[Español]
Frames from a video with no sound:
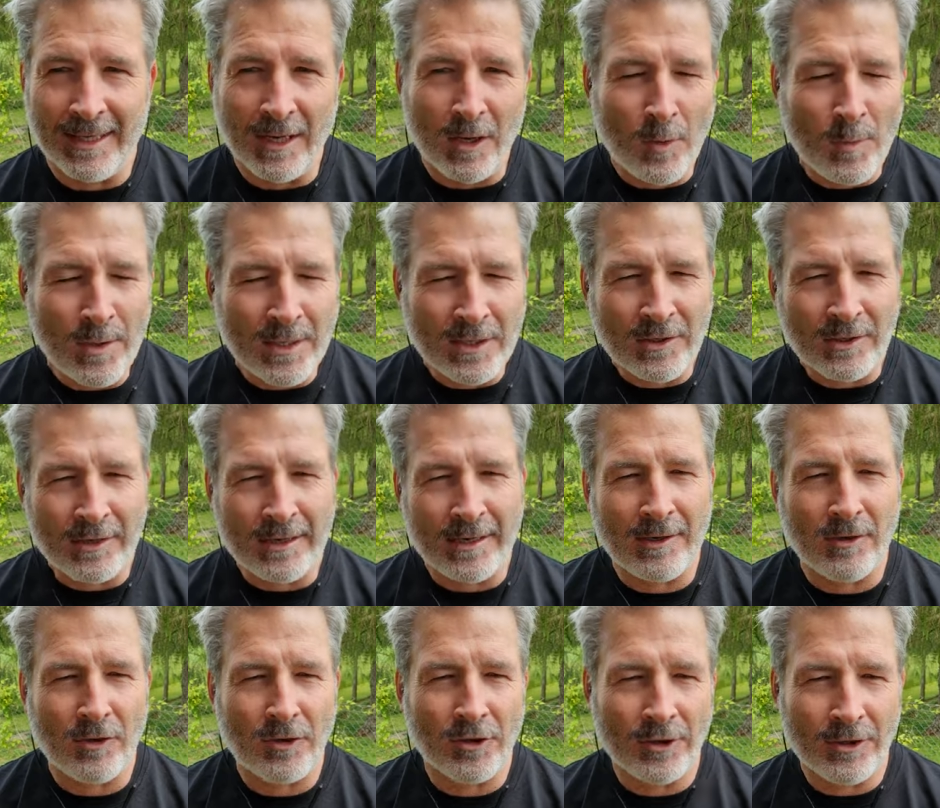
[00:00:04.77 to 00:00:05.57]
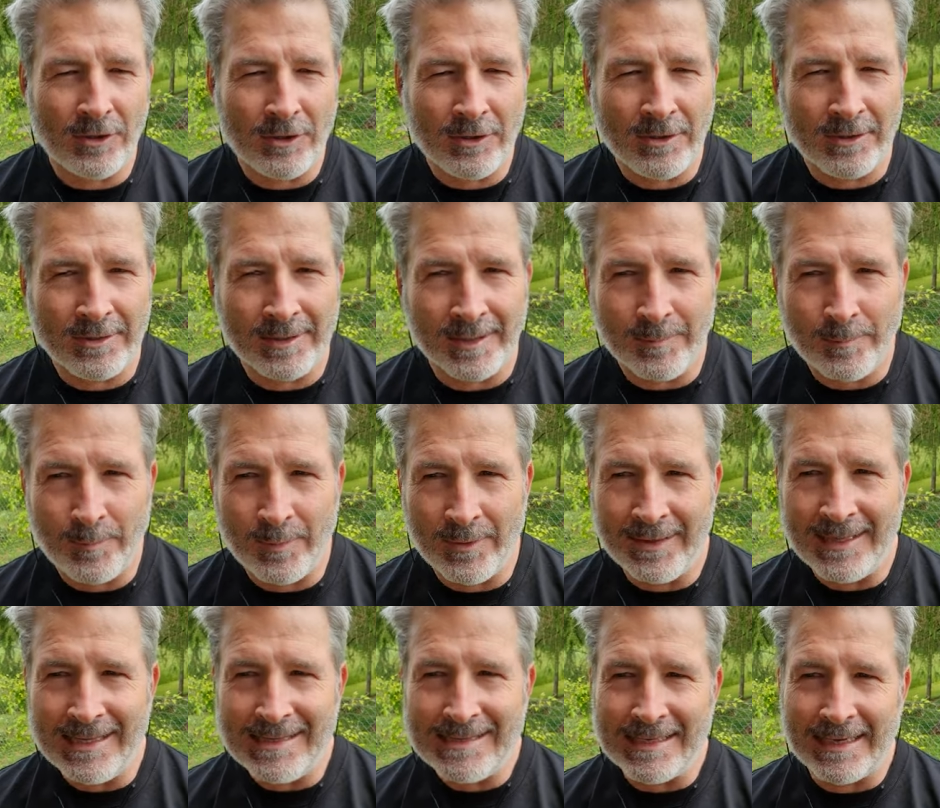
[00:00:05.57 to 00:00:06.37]
que lo único que logró
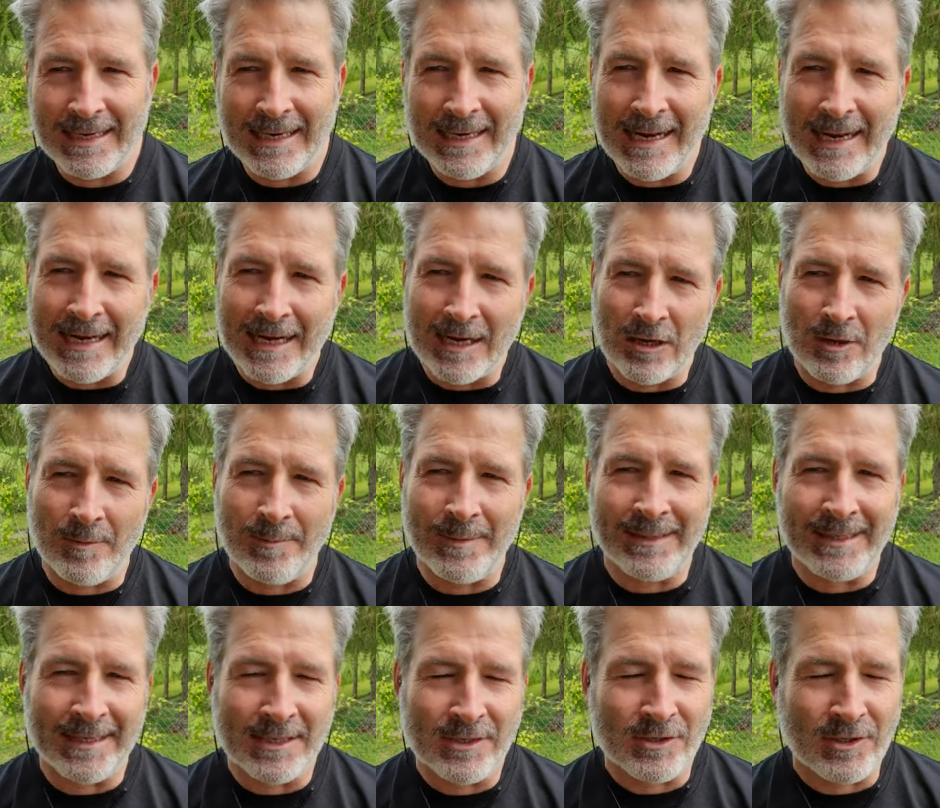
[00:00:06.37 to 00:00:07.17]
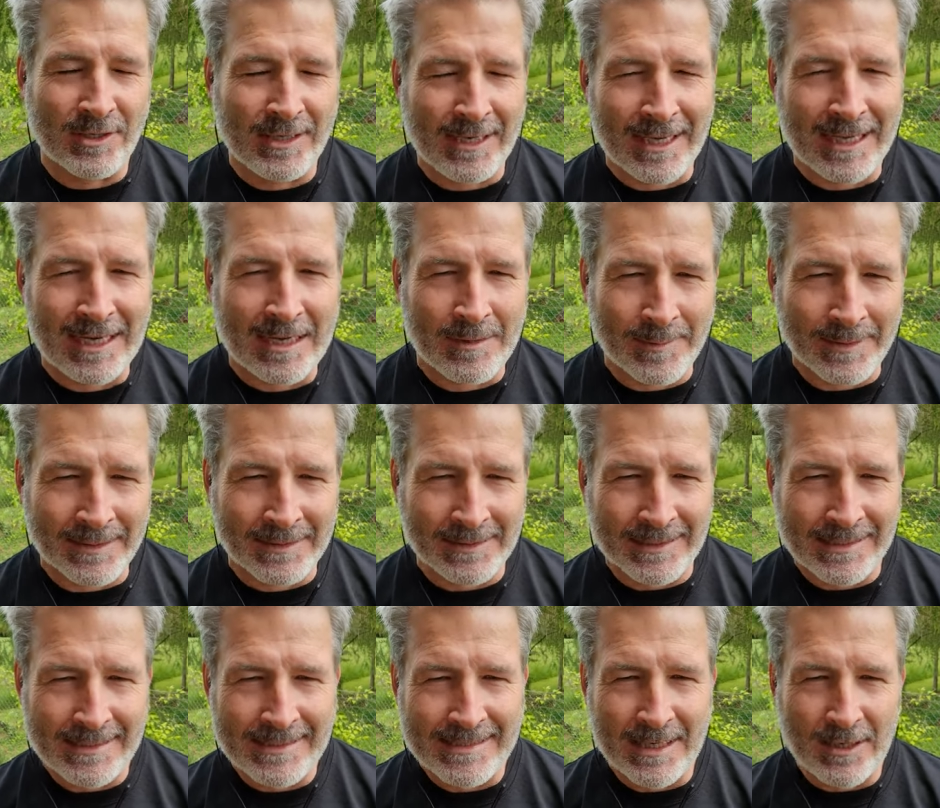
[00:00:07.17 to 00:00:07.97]
después de seguir las recomendaciones
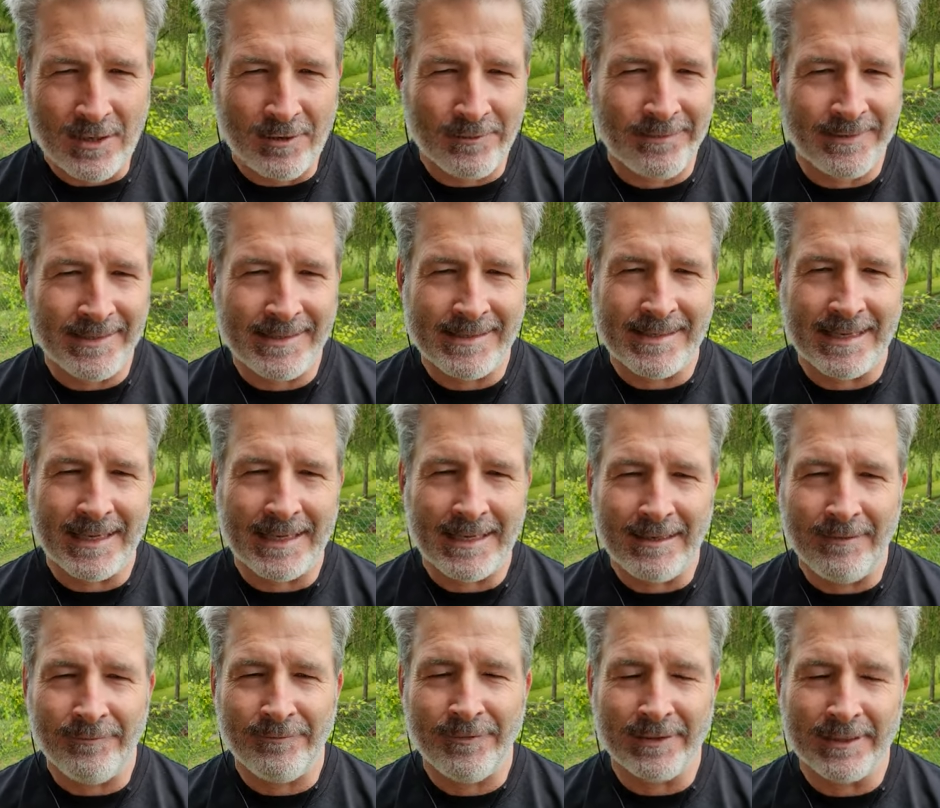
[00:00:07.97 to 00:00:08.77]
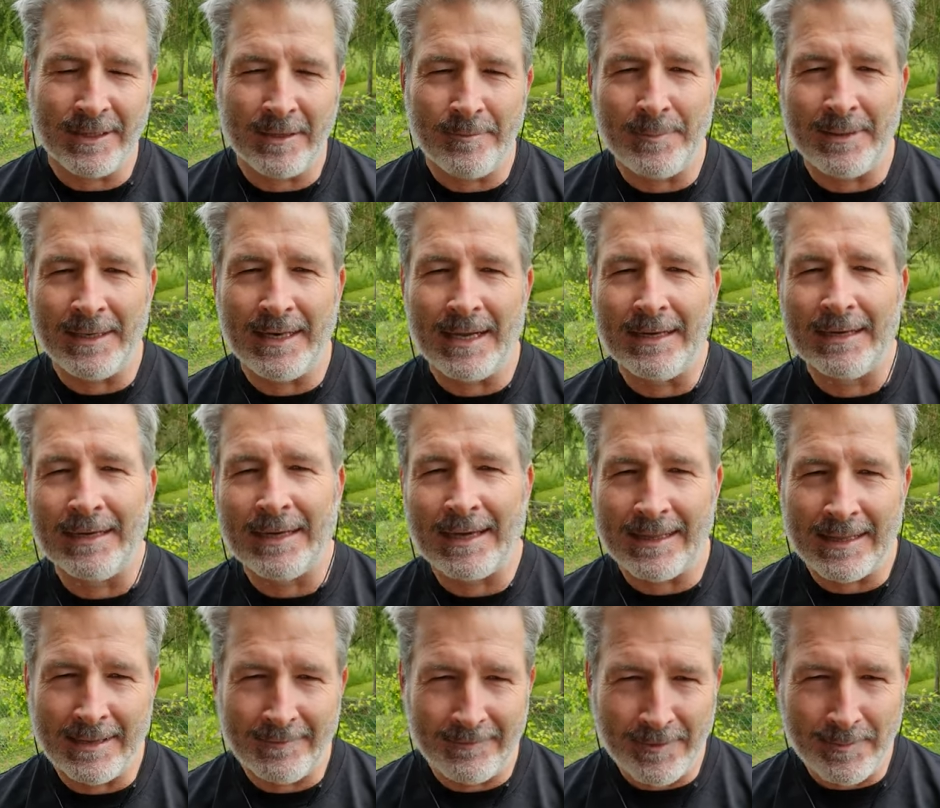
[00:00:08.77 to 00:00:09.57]
alimenticias oficiales fue terminar
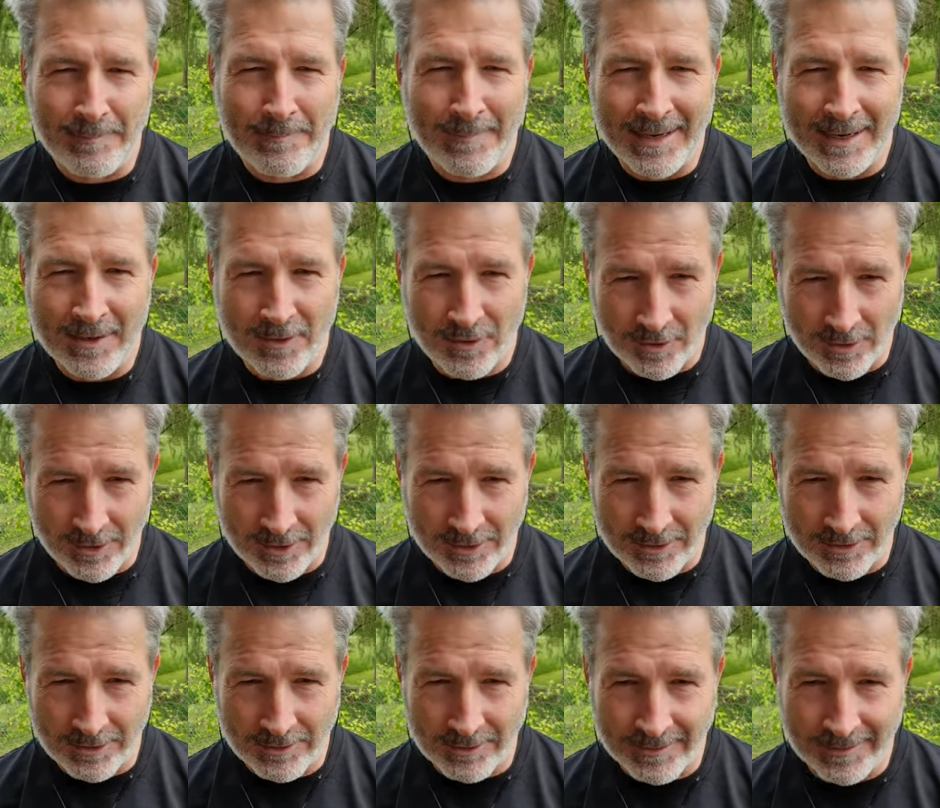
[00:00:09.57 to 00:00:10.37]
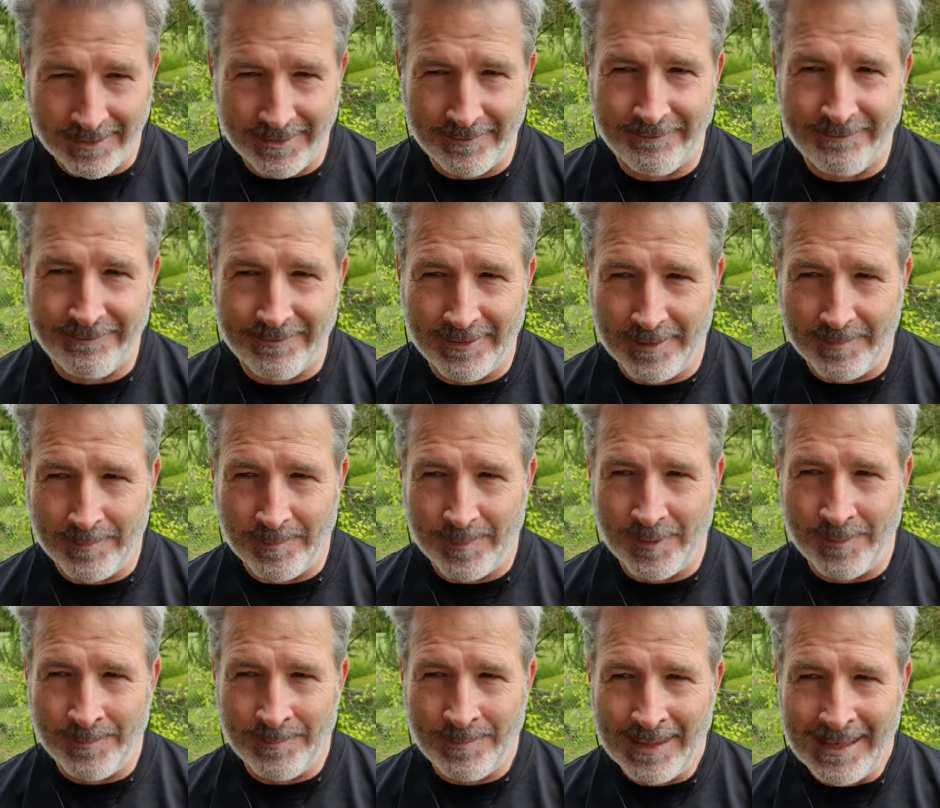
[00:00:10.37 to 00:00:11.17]
cada vez más gordo y
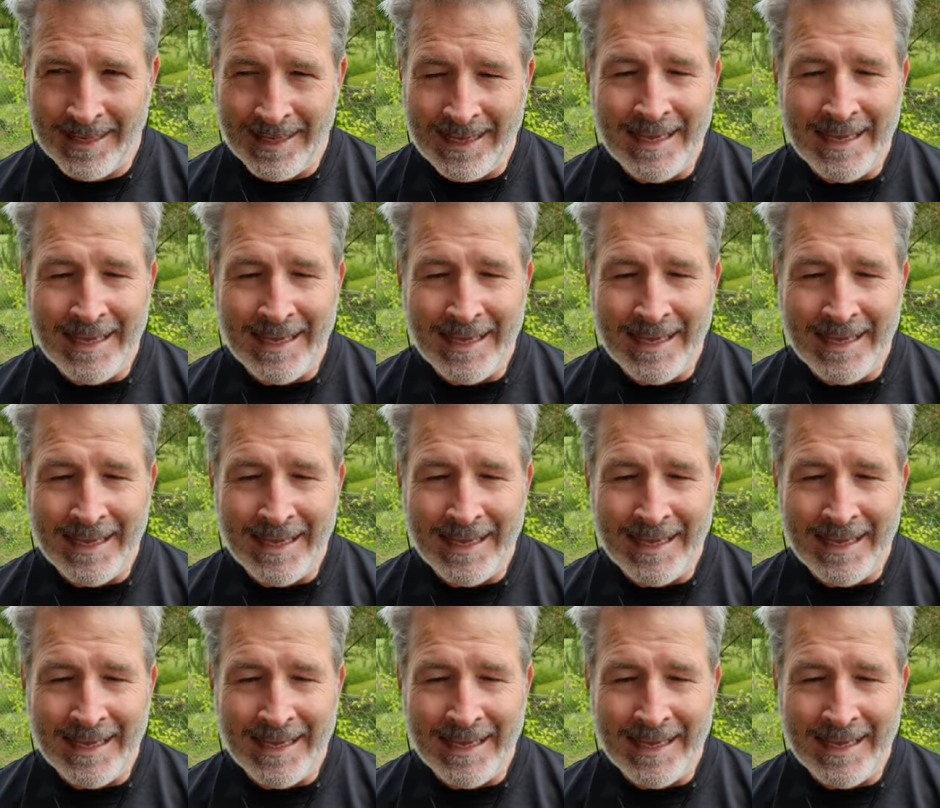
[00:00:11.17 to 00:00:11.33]
enfermo.